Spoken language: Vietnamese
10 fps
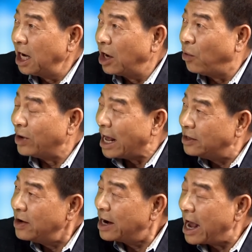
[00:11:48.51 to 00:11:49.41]
của đại
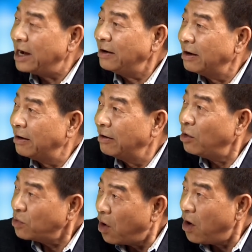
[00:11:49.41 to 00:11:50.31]
tướng Grant
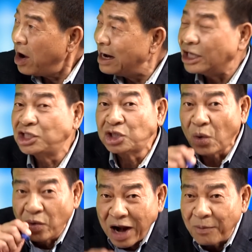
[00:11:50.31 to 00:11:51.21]
lúc đó là
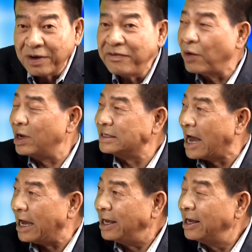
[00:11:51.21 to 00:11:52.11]
chủ động cái việc hòa
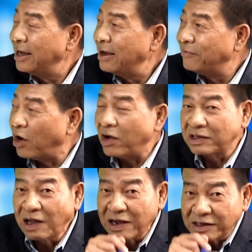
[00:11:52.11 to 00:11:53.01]
giải và
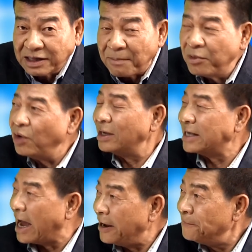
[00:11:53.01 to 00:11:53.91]
họ thực tâm muốn hòa
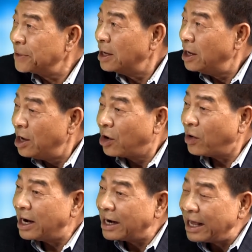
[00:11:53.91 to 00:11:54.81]
giải.
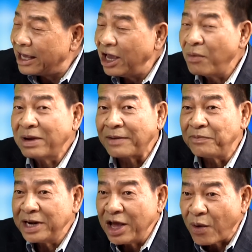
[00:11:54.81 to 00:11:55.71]
Còn đằng này khi ông đặt
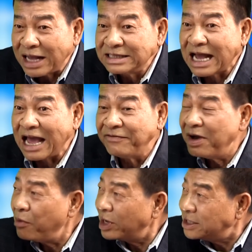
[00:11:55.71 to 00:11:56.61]
vấn đề hòa giải
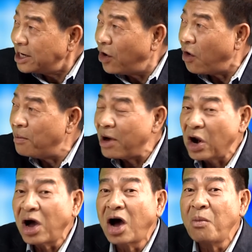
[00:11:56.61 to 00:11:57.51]
với một cái chế độ mà
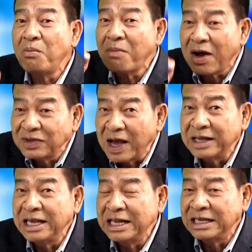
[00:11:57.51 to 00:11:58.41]
nó không bao giờ
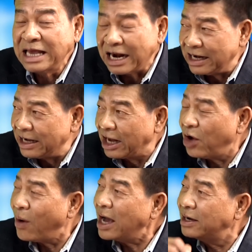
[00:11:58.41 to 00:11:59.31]
nhìn nhận cái
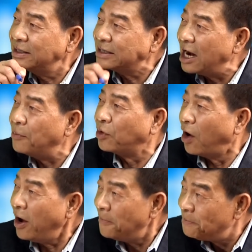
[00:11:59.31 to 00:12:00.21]
quá khứ sai lầm của
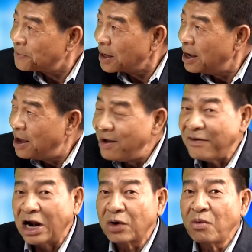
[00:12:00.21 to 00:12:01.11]
nó
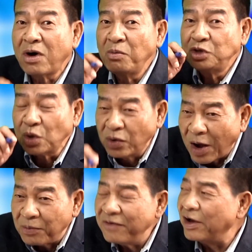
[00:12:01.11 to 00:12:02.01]
và nó cũng không chủ
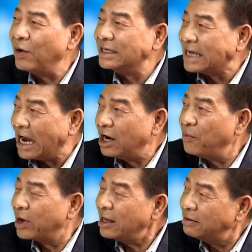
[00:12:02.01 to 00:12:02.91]
động cái việc hòa giải đó
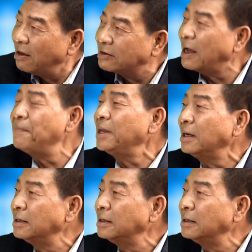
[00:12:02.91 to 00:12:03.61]
một cách thực tâm đó